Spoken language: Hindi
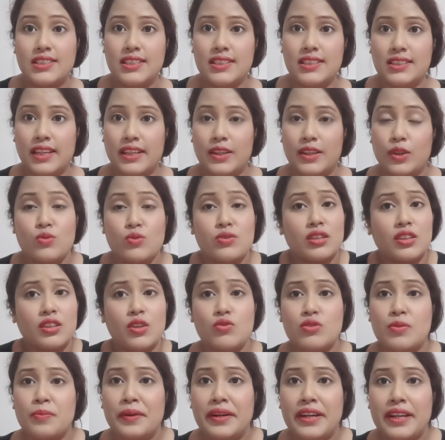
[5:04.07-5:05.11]
ही चाहिए हो सकता है
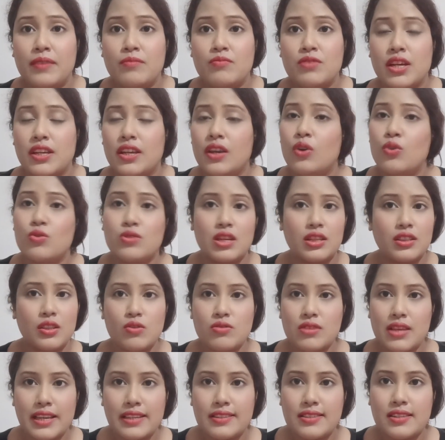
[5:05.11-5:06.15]
उसे मीडियम चाहिए हो सकता है
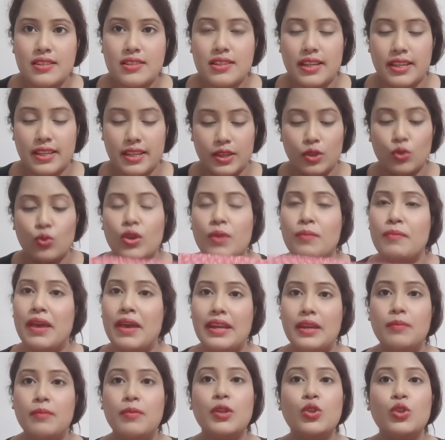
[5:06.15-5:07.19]
उसे एक्सल चाहिए क्योंकि
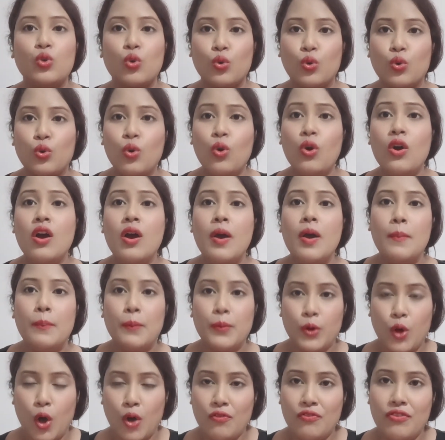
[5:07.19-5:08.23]
मैंने भी दोनों
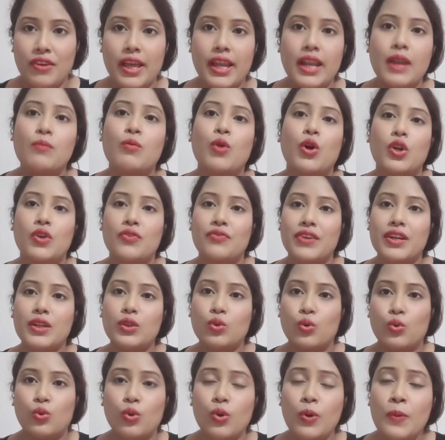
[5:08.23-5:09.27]
टॉप वेयर एंड बॉटम वेयर
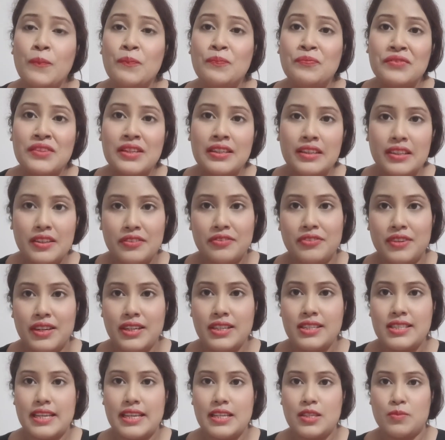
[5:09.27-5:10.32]
दोनों
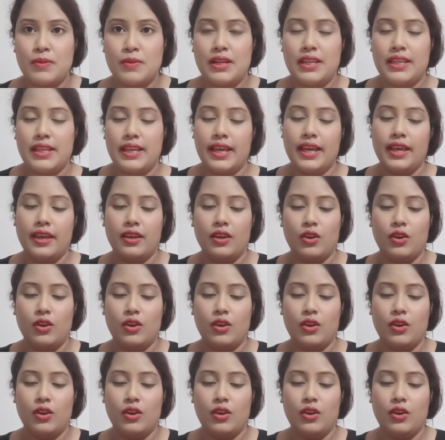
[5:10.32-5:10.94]
डिफरेंट साइज़ में लिया है